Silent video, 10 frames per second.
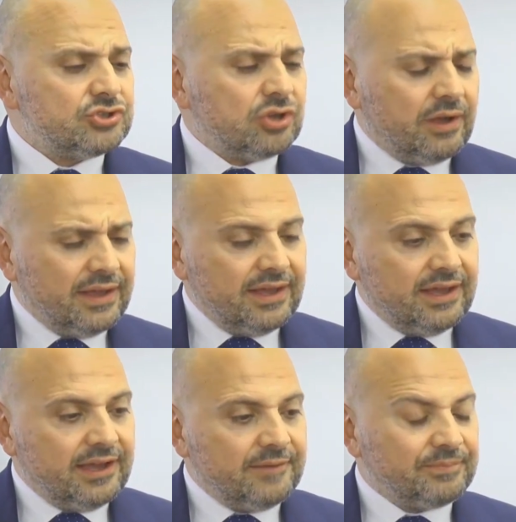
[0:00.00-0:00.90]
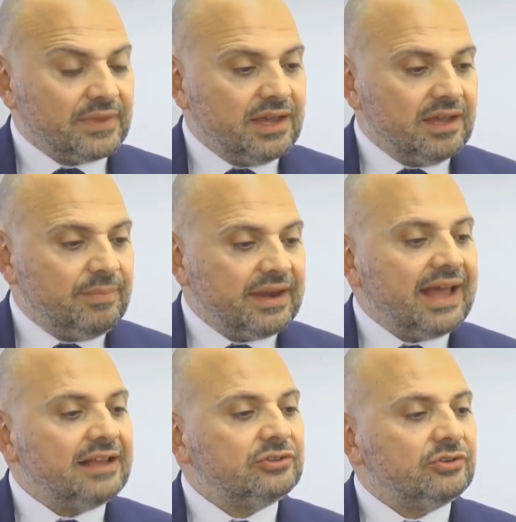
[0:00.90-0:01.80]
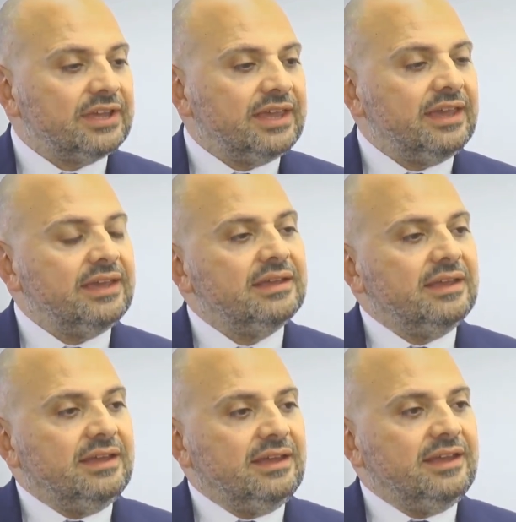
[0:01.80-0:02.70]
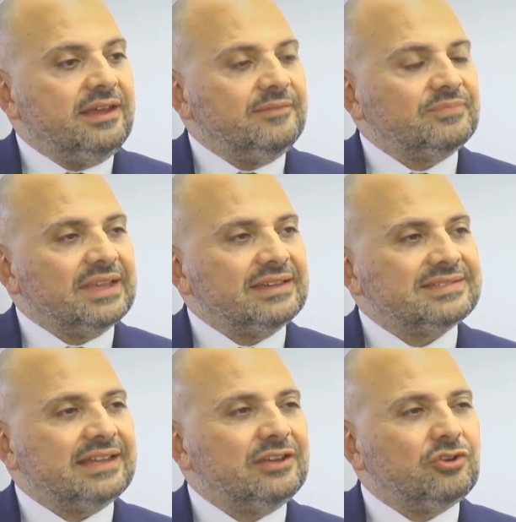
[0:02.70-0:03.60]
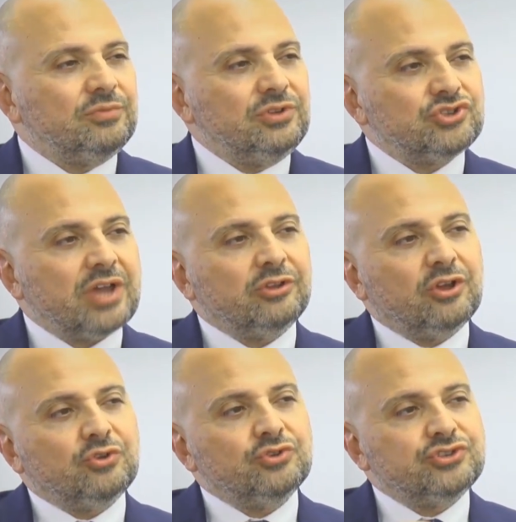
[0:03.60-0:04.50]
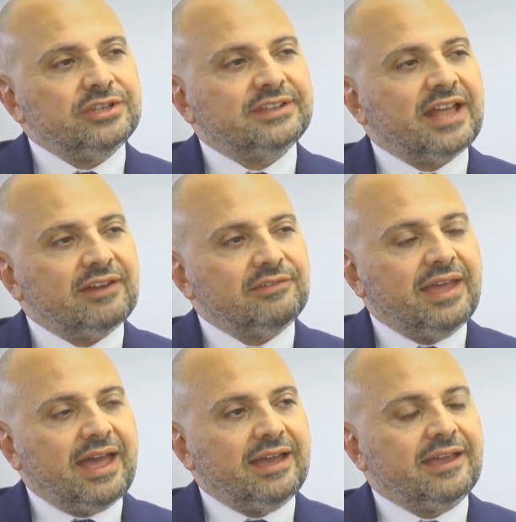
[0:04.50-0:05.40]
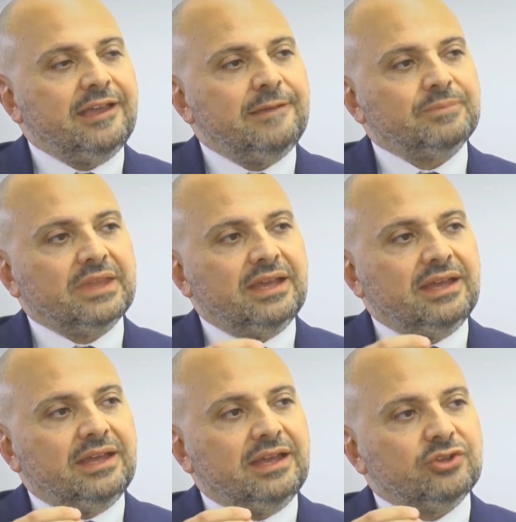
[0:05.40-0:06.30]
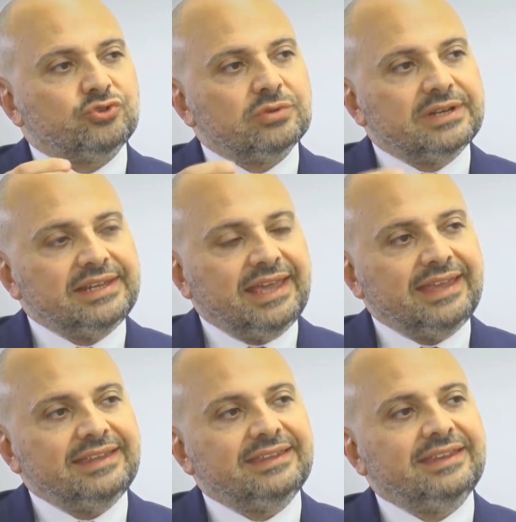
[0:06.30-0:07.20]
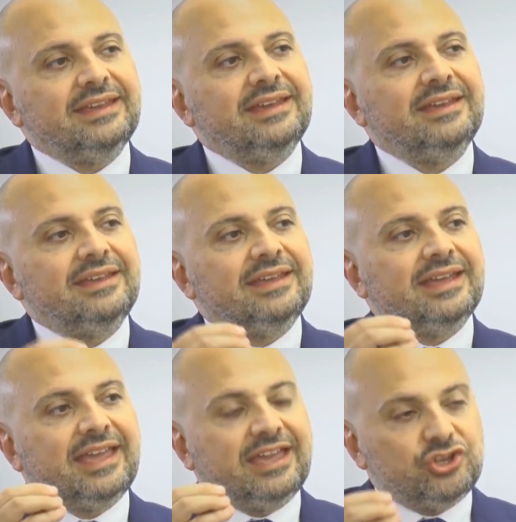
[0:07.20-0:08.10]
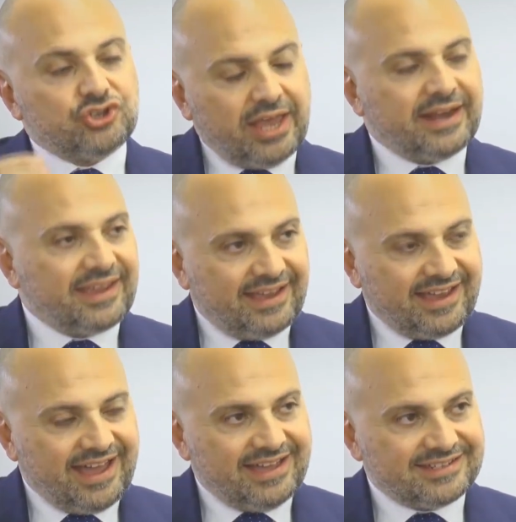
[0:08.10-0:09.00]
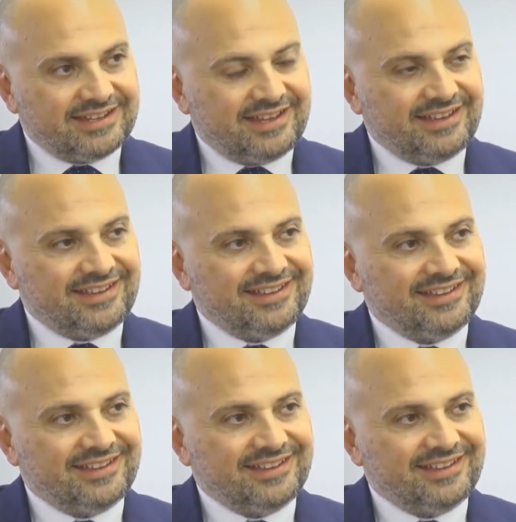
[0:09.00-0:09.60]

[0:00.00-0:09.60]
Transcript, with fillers: So ehm, peraltro che ehm, state cominciando a concentrarvi anche eh, sul cliente che cerca casa.